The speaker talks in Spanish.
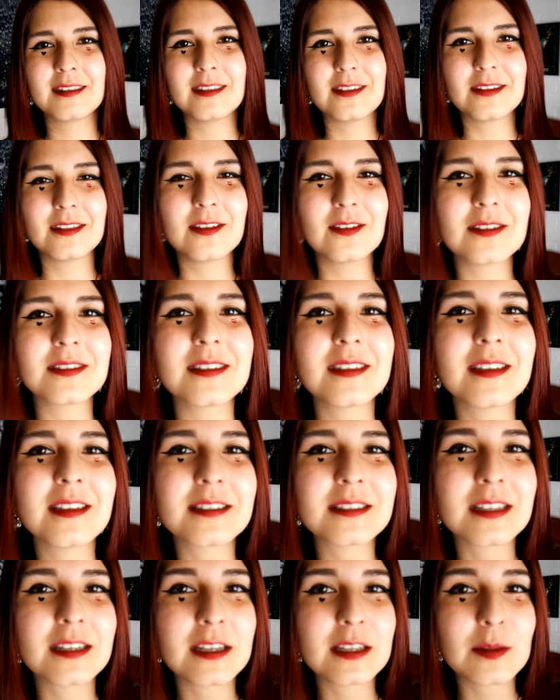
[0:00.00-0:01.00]
Yo tengo
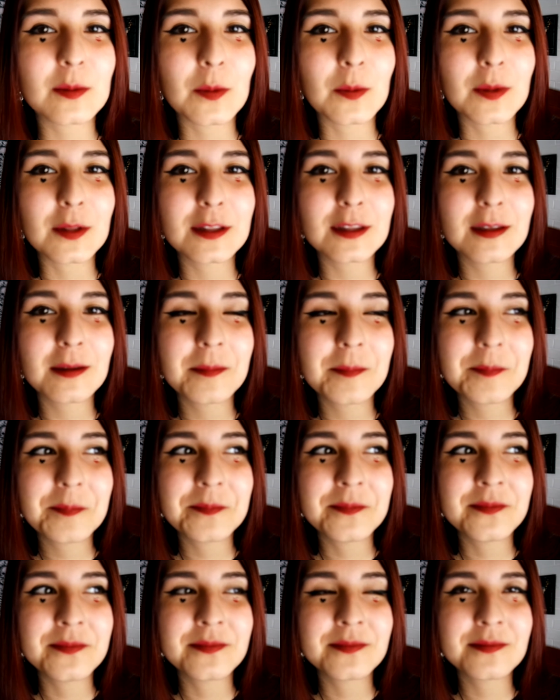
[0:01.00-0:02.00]
stickers en este momento.
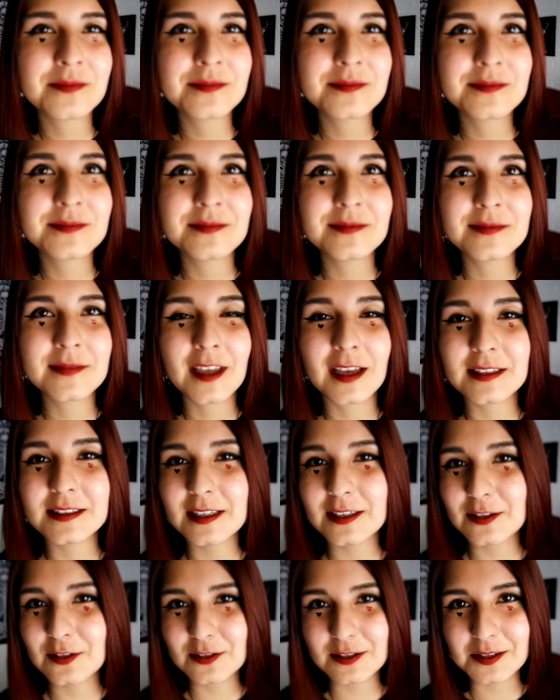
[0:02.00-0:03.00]

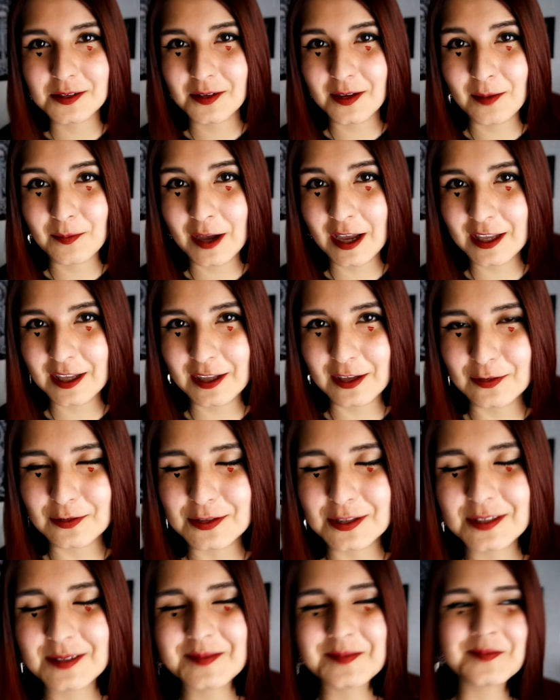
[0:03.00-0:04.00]
Hace que todo se vea más
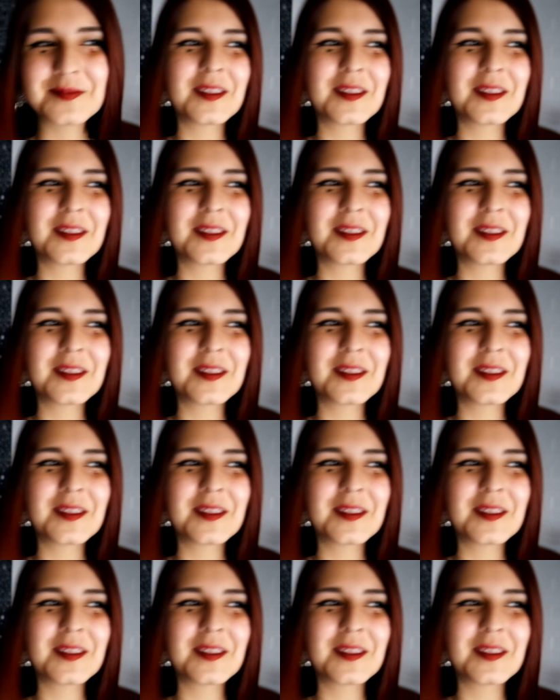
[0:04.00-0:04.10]
cute.